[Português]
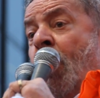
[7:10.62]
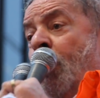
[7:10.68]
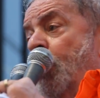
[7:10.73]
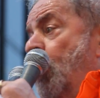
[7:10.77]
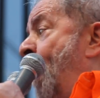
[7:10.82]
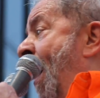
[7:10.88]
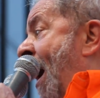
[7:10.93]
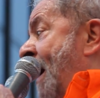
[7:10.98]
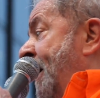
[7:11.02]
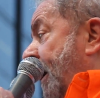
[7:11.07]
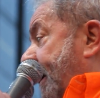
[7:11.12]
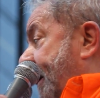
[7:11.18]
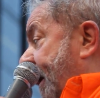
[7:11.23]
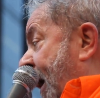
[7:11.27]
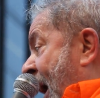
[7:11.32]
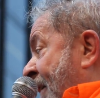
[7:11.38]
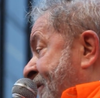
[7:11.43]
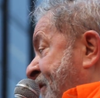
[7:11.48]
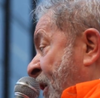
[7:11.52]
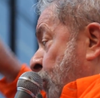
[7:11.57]
numa
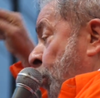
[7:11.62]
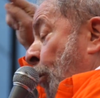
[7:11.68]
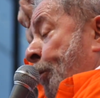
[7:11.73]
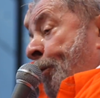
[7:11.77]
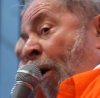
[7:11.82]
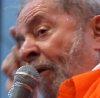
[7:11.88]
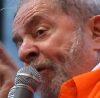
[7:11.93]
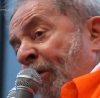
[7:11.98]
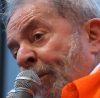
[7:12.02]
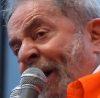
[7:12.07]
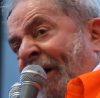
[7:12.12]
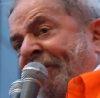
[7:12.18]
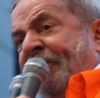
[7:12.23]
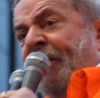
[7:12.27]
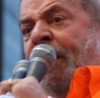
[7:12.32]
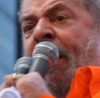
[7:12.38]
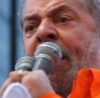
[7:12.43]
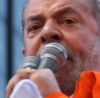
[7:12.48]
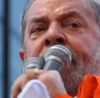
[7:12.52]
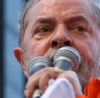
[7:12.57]
riqueza do povo
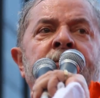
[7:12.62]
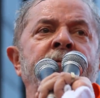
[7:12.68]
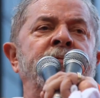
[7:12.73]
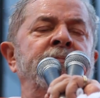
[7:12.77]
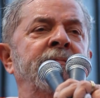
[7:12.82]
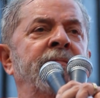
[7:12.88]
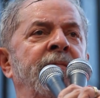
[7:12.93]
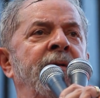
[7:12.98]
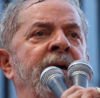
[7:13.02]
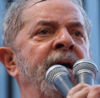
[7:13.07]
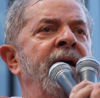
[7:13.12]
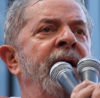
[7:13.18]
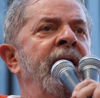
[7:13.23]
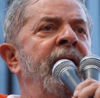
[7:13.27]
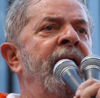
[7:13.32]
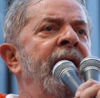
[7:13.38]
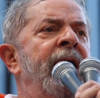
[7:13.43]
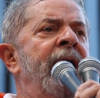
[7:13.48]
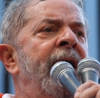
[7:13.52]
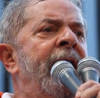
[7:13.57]
brasileiro.
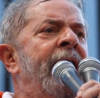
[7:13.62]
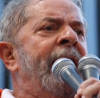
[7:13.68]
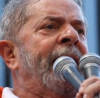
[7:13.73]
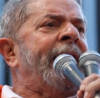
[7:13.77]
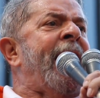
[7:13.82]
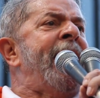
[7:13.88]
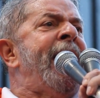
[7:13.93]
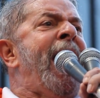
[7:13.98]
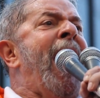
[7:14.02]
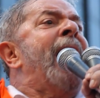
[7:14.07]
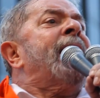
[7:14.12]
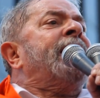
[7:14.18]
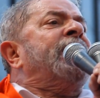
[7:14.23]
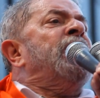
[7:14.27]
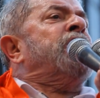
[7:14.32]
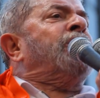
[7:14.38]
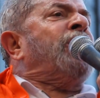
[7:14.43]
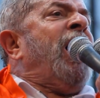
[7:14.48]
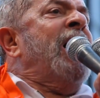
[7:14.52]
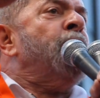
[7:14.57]
Quem é
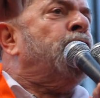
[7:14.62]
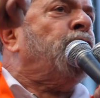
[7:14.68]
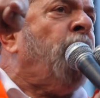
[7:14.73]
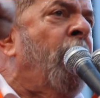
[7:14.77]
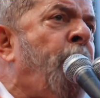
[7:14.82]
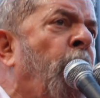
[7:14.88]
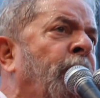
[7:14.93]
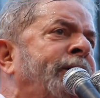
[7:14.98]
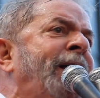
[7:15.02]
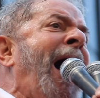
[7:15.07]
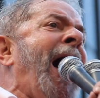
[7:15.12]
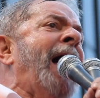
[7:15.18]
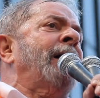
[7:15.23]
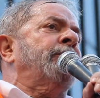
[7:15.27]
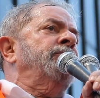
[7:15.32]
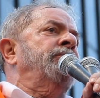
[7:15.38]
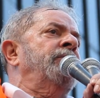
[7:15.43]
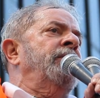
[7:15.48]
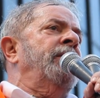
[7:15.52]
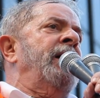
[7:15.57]
que está
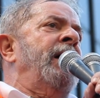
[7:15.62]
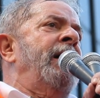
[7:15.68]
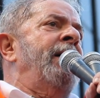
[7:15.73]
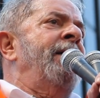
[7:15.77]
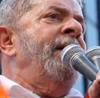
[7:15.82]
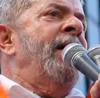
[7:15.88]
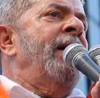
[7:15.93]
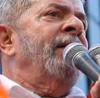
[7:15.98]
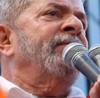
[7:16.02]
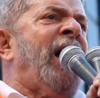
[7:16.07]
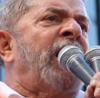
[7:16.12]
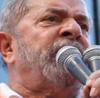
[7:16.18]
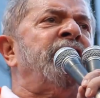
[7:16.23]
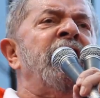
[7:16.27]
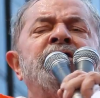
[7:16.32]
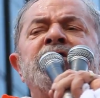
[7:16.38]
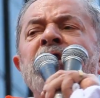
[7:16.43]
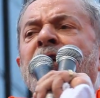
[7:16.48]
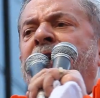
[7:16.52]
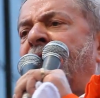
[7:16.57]
incomodado da
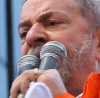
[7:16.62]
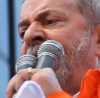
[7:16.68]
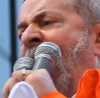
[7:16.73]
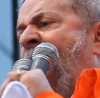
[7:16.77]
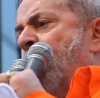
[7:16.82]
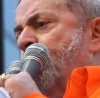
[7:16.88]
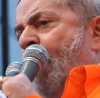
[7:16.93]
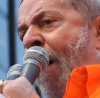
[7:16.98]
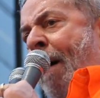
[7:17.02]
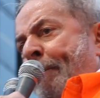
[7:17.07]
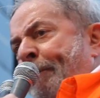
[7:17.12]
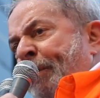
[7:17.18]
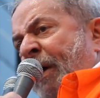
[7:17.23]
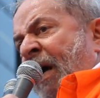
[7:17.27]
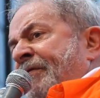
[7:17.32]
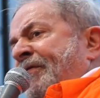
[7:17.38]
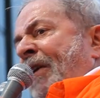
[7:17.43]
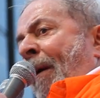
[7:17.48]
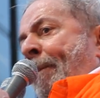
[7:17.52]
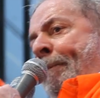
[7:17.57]
gente criar uma
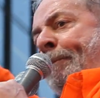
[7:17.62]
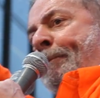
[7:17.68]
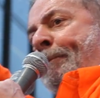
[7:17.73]
empresa